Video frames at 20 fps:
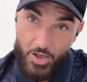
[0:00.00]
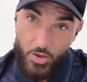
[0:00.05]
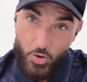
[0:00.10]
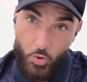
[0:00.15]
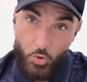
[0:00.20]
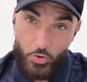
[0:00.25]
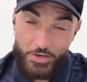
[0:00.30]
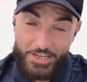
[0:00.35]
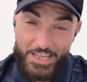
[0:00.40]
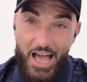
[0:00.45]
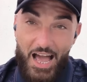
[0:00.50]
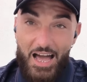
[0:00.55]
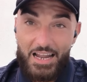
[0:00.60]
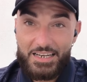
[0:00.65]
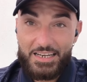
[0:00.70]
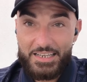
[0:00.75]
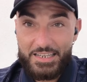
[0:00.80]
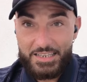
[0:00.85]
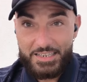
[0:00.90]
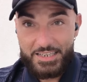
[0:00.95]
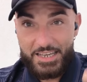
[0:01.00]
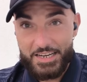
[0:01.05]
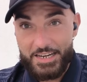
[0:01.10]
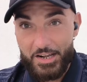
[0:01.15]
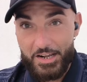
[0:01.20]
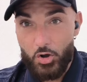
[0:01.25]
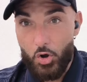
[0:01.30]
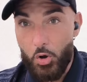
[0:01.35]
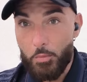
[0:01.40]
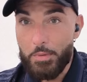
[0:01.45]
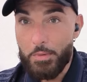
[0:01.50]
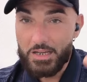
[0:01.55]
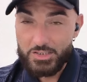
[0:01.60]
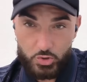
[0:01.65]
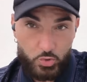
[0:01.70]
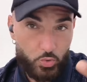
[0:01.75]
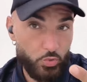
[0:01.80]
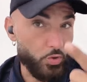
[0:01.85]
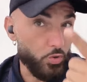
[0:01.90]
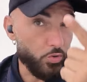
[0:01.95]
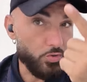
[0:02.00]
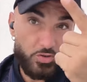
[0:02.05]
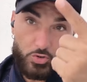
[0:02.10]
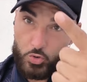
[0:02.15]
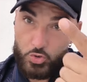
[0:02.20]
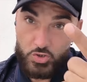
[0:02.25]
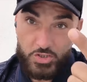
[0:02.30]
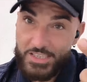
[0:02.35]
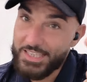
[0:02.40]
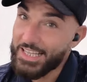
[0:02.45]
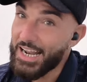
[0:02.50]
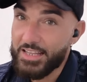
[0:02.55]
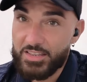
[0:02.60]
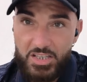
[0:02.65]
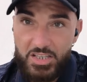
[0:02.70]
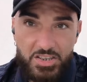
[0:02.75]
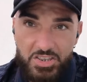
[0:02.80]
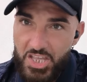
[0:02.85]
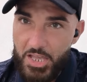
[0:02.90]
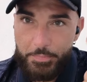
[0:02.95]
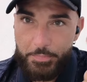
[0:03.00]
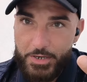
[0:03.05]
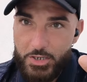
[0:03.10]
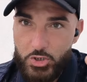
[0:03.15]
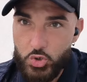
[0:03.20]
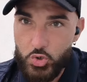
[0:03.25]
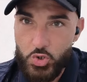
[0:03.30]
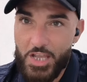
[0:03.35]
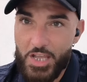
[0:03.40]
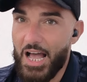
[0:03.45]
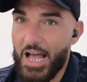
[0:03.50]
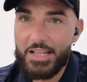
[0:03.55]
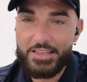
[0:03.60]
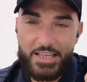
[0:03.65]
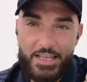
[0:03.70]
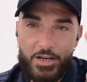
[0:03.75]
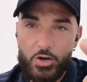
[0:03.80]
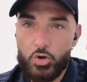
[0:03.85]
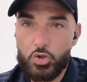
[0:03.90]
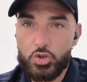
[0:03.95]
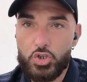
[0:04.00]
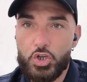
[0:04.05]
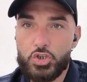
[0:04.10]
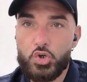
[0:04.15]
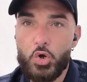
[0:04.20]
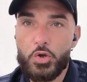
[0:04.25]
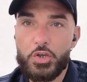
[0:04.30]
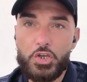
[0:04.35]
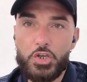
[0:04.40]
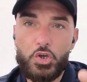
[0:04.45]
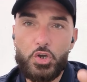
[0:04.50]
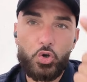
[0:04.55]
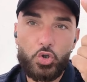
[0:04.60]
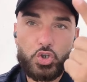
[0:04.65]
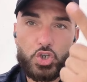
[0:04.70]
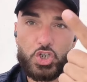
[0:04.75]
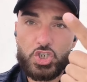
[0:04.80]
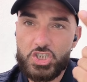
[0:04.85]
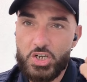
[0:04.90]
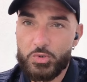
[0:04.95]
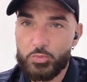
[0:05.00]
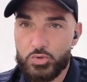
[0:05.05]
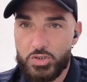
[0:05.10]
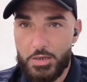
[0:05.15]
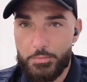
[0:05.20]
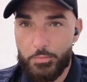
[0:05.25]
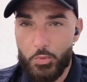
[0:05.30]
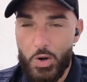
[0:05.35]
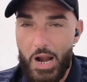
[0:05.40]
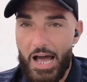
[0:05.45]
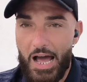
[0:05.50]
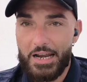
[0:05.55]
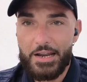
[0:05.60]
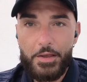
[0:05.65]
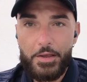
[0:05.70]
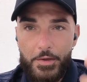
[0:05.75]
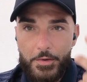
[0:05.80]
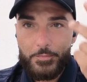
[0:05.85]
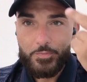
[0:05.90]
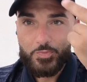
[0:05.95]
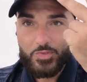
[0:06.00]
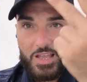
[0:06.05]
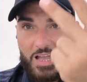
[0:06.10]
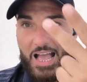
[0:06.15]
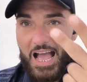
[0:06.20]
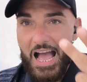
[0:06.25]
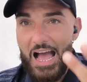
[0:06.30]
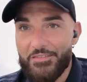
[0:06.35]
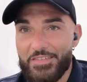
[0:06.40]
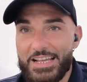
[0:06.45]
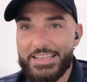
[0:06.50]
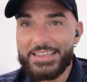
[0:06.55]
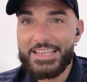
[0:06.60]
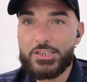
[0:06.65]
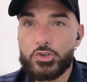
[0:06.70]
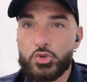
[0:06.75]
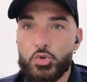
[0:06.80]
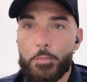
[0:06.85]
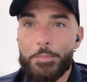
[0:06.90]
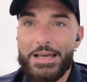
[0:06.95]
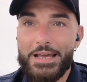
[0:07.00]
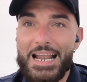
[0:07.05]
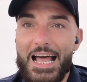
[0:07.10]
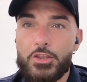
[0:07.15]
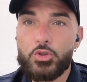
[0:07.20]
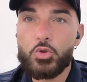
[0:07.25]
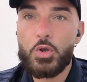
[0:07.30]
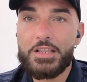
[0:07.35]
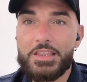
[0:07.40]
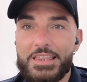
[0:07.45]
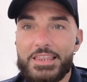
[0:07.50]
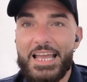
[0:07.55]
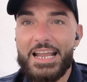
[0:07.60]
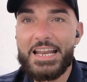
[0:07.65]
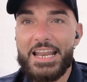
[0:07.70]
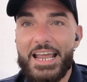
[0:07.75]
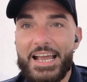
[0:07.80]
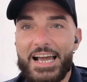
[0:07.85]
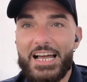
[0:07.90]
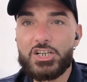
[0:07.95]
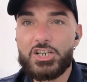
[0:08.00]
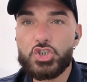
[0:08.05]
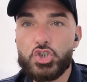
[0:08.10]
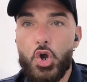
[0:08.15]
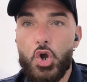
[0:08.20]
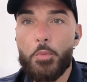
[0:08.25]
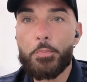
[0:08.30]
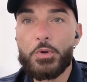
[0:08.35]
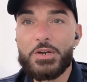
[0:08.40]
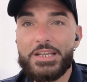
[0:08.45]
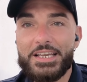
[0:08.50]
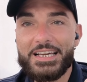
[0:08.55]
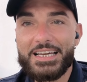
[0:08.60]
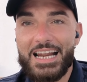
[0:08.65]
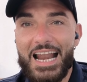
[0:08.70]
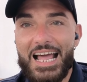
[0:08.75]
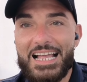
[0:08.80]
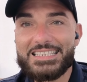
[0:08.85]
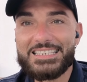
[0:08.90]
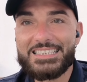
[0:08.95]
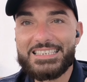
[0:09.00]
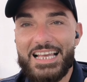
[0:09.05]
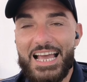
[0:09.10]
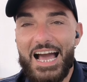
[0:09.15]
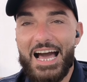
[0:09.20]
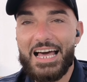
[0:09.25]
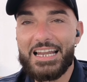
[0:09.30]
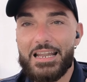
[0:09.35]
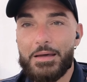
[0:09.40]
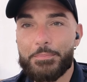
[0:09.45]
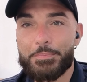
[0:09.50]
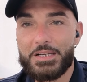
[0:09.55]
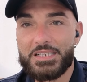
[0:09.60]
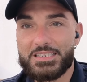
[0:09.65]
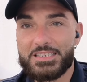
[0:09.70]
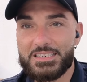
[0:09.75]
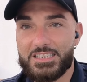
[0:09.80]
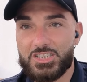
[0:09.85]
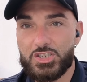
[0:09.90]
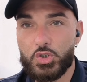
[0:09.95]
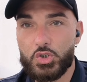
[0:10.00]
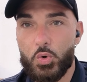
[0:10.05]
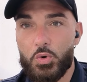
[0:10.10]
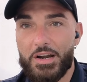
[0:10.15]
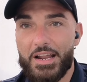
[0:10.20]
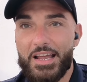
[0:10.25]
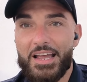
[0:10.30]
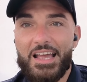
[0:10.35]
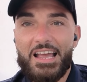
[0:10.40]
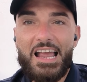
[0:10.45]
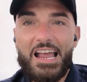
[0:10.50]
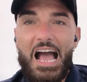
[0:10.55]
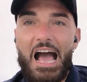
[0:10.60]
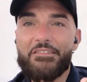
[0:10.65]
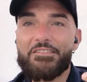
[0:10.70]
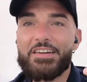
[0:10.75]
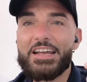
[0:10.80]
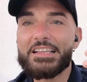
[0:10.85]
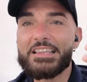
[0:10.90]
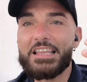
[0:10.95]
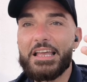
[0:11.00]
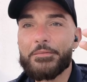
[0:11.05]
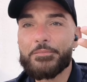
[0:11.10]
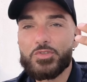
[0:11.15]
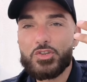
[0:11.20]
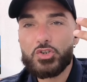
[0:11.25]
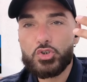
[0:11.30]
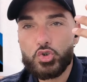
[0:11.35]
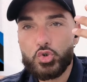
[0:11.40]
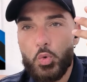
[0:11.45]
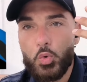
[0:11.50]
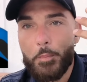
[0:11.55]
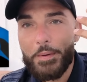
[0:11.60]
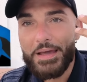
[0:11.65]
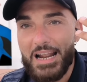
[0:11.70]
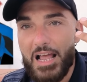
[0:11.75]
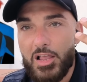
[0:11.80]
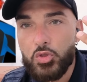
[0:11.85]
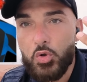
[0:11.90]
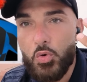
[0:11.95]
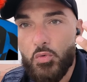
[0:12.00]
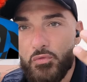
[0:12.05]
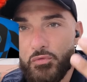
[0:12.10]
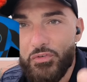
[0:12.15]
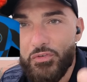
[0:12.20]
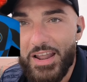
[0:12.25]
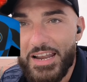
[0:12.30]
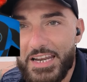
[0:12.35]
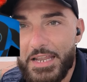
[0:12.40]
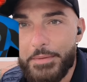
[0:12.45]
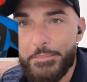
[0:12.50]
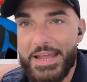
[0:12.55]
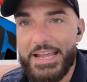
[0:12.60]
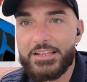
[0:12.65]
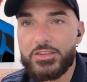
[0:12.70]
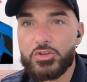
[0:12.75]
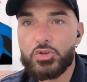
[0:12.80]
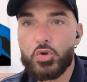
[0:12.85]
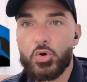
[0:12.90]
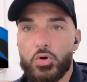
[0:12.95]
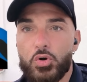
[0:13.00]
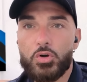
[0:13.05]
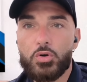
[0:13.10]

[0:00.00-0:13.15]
Oriali che Recoba sono considerati dei pregiudicati e non lo dico io, lo dice un tribunale. Avete superato indenne Calciopoli grazie alla prescrizione. Avete superato un fallimento